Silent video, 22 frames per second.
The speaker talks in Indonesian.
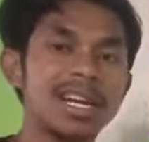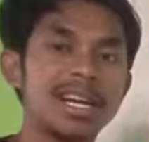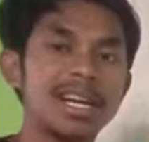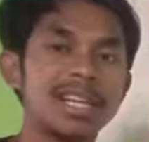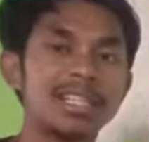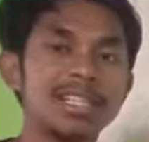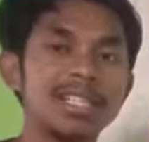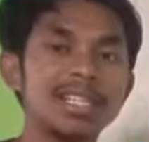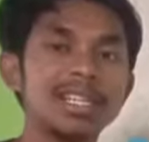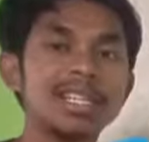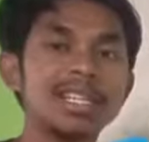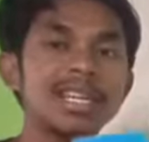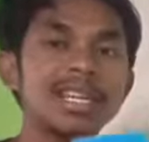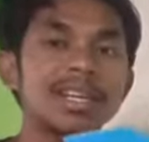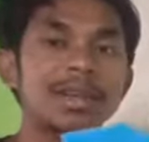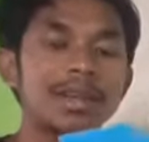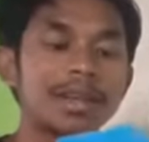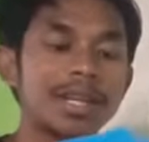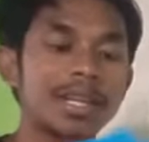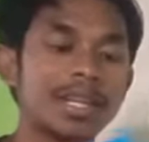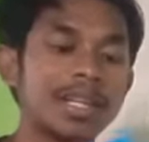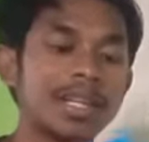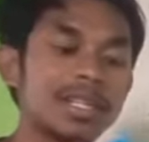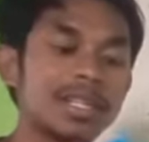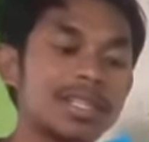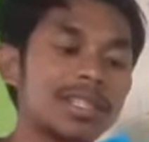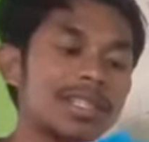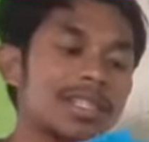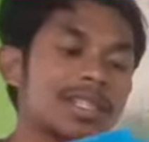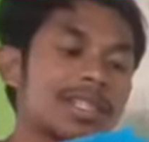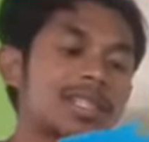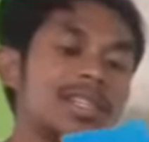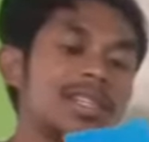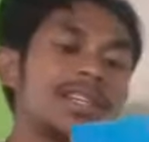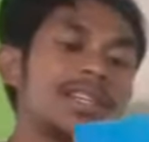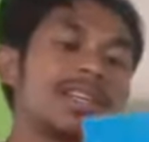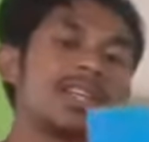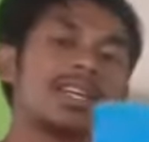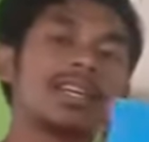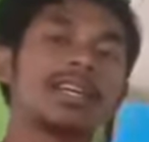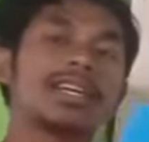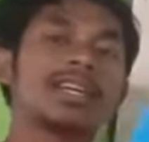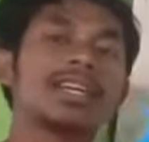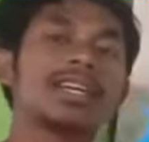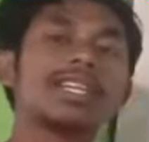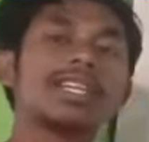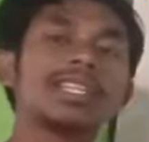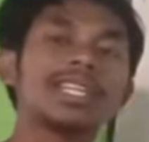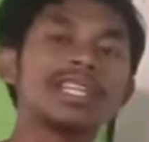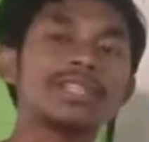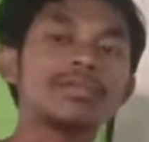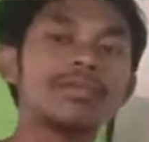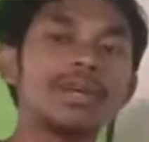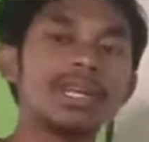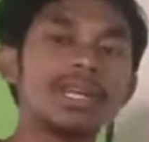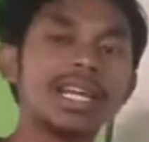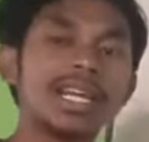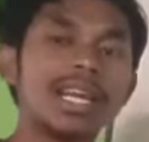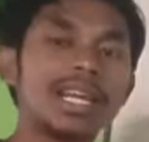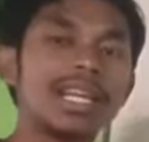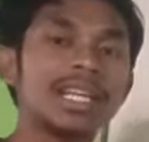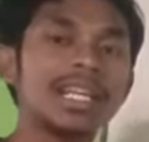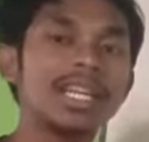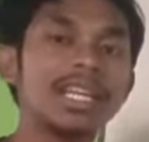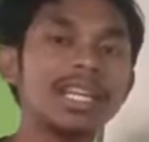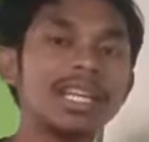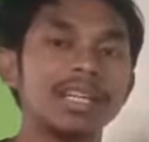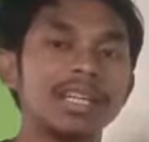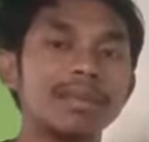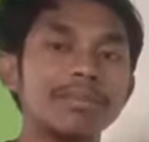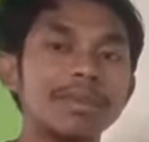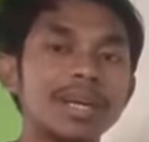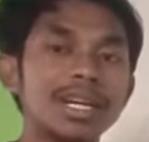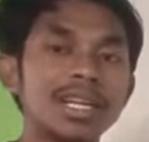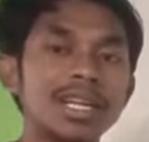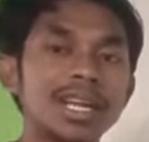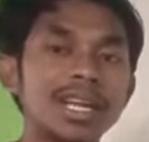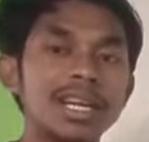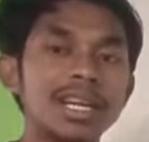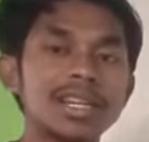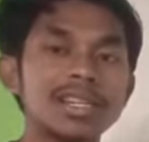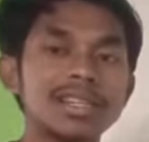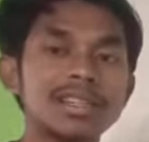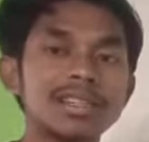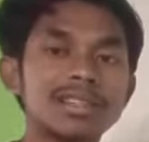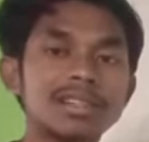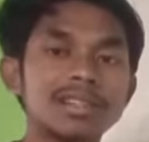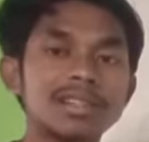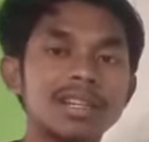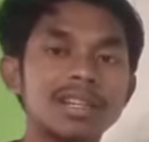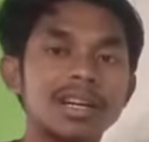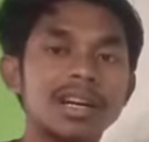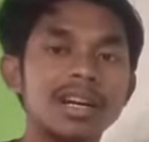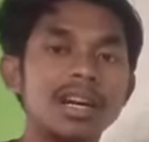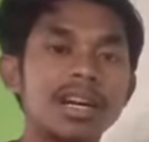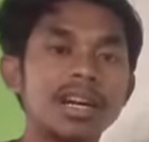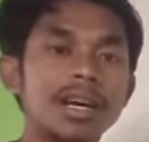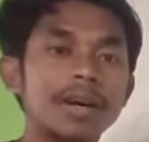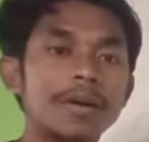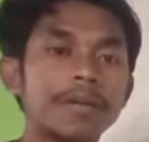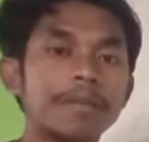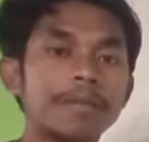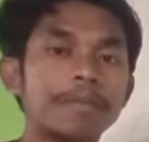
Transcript: jadi kertas warna ini dimana uh, eh,